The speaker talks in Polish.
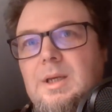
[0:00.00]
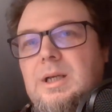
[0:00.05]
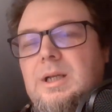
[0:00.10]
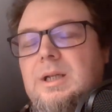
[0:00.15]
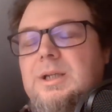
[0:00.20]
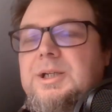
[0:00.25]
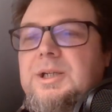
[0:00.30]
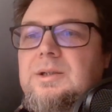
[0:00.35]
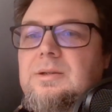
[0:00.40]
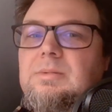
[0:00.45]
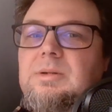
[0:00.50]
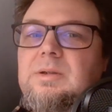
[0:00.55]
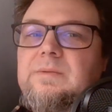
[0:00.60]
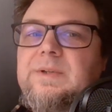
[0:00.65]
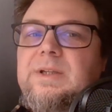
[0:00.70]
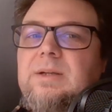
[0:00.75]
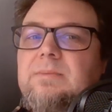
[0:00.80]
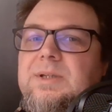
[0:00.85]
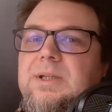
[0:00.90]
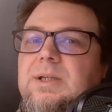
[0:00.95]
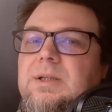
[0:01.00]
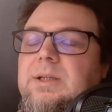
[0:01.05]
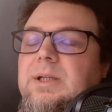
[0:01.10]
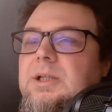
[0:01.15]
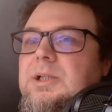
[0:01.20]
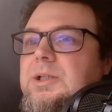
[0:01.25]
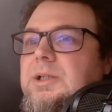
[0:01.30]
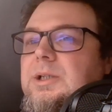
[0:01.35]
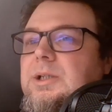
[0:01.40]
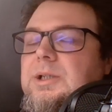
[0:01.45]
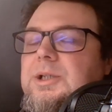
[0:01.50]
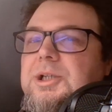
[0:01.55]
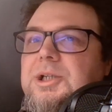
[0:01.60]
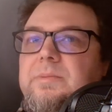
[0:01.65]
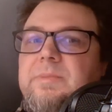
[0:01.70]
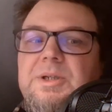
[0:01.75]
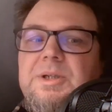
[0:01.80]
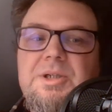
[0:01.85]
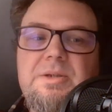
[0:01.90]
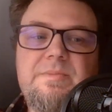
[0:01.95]
Dzień dobry, witam serdecznie. Dzisiaj
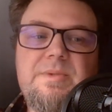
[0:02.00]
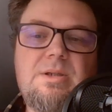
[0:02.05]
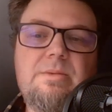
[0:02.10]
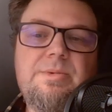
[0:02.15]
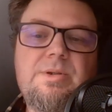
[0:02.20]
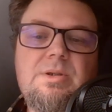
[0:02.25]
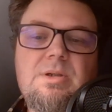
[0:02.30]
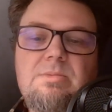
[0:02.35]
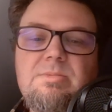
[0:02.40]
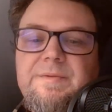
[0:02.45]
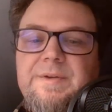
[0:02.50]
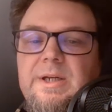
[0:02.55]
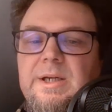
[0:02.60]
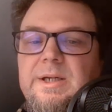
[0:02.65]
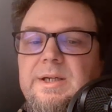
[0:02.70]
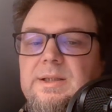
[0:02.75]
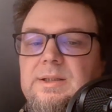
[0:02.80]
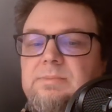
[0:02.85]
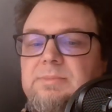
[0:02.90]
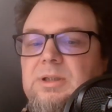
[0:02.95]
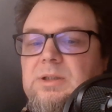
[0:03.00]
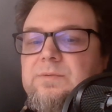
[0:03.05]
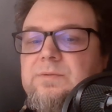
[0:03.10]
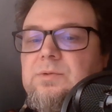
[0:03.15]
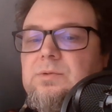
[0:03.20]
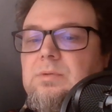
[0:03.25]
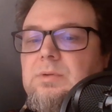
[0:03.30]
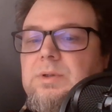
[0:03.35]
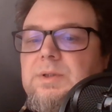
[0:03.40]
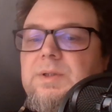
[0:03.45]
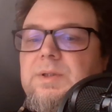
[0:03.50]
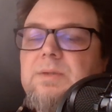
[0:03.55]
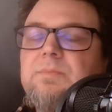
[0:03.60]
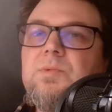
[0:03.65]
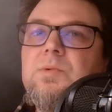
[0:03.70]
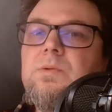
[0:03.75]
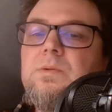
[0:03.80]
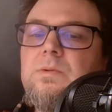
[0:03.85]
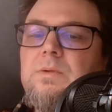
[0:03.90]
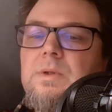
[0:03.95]
będziemy sobie rozmawiali na temat
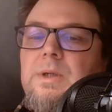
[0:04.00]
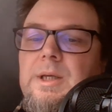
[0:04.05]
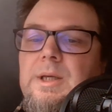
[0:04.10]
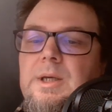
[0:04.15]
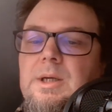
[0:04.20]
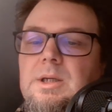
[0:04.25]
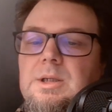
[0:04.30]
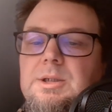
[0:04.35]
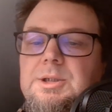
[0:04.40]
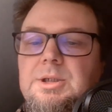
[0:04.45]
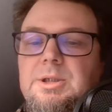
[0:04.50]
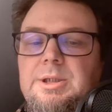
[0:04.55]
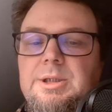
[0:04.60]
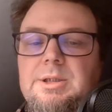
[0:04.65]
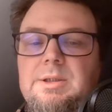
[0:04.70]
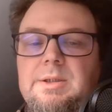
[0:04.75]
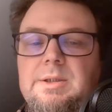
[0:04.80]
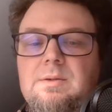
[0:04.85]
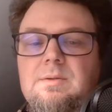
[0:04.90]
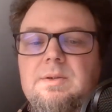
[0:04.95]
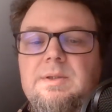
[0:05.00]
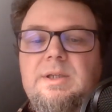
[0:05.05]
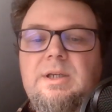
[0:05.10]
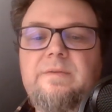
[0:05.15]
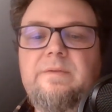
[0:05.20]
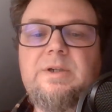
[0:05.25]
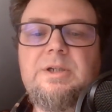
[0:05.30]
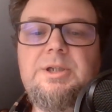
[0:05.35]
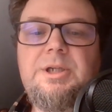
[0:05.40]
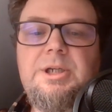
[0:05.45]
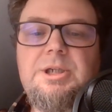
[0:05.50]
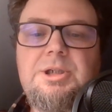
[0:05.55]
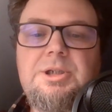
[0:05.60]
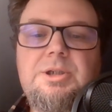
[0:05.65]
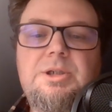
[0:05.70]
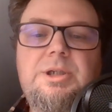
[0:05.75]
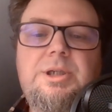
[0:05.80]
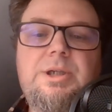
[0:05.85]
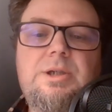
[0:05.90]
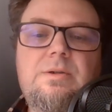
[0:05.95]
futuryzmu, czyli jednego z
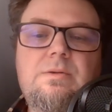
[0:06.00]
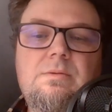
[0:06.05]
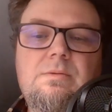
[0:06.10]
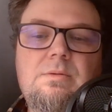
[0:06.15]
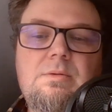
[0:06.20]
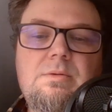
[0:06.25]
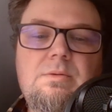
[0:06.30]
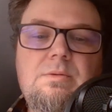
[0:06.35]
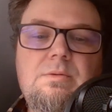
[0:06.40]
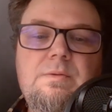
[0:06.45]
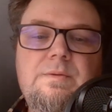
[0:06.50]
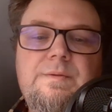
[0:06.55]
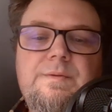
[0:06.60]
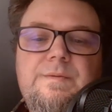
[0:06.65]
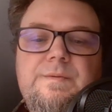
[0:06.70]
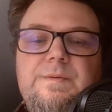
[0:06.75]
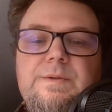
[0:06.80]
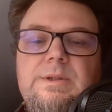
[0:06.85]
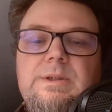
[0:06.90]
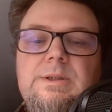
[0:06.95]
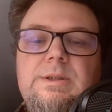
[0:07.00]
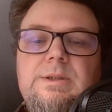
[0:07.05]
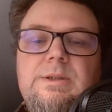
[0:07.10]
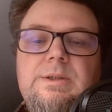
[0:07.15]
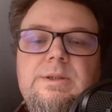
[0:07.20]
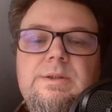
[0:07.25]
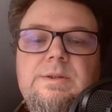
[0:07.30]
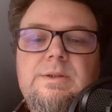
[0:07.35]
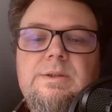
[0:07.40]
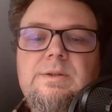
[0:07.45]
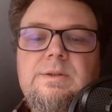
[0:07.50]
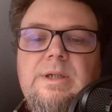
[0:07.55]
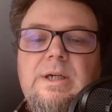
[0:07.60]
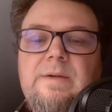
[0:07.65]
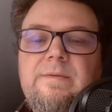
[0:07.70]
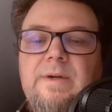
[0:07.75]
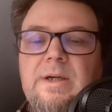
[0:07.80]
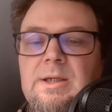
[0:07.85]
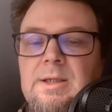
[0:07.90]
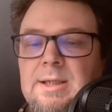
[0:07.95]
najważniejszych kierunków yy,
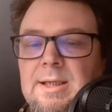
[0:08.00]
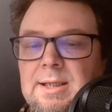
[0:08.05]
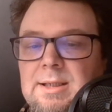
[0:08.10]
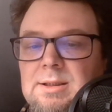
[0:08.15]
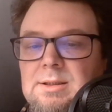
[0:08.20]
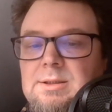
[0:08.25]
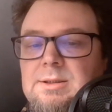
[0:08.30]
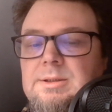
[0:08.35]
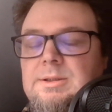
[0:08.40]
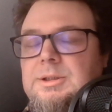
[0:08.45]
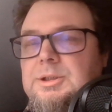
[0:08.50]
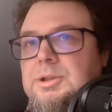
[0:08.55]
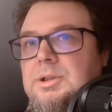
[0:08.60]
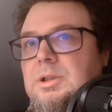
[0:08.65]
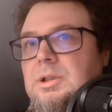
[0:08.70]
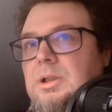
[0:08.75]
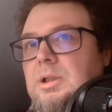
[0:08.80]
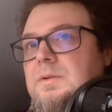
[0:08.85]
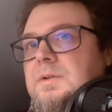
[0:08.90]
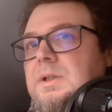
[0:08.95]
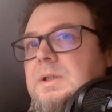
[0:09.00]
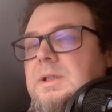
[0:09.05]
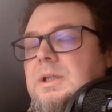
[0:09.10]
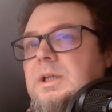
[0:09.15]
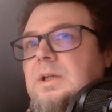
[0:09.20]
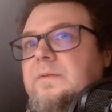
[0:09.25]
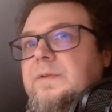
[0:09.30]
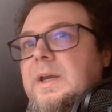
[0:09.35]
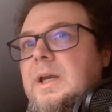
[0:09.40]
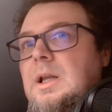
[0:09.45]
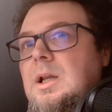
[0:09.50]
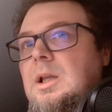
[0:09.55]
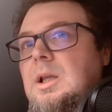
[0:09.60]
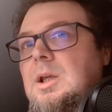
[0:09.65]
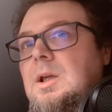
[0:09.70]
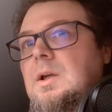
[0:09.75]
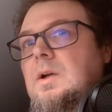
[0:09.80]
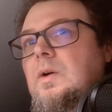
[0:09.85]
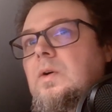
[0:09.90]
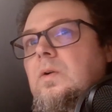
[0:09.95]
awangardy, czyli tych wszystkich
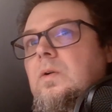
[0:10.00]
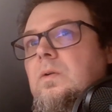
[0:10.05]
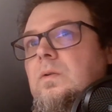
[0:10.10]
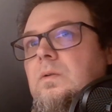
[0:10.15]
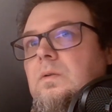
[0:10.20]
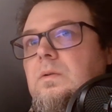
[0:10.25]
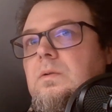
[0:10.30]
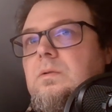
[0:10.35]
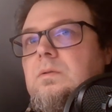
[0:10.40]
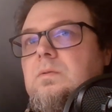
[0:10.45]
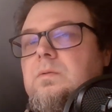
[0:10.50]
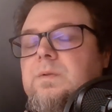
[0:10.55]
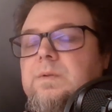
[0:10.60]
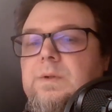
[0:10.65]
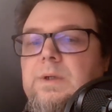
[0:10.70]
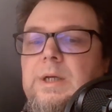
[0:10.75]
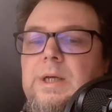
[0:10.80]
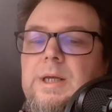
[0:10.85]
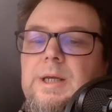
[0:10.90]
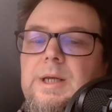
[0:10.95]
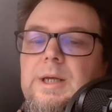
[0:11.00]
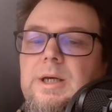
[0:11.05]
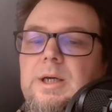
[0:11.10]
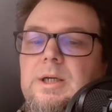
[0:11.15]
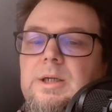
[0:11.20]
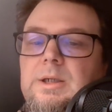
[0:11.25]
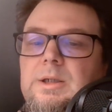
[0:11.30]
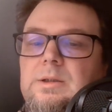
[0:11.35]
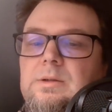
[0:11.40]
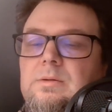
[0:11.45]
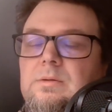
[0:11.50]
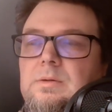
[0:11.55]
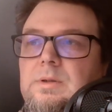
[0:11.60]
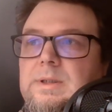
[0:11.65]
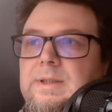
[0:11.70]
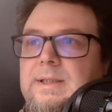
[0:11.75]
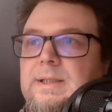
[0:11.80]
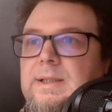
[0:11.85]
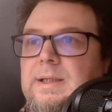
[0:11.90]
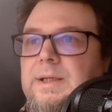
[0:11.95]
wielkich ruchów, yy,
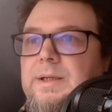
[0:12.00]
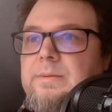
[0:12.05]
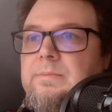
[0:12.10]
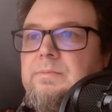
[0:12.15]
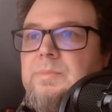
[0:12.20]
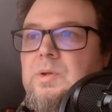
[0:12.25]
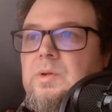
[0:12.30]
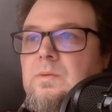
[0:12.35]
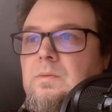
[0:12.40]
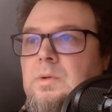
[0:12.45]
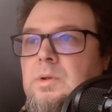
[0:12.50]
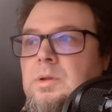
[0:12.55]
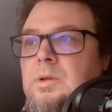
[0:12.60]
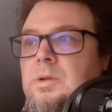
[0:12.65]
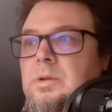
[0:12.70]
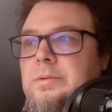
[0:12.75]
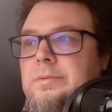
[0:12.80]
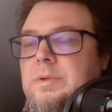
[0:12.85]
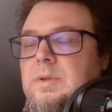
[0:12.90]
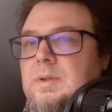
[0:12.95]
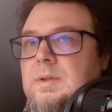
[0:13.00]
których zadaniem było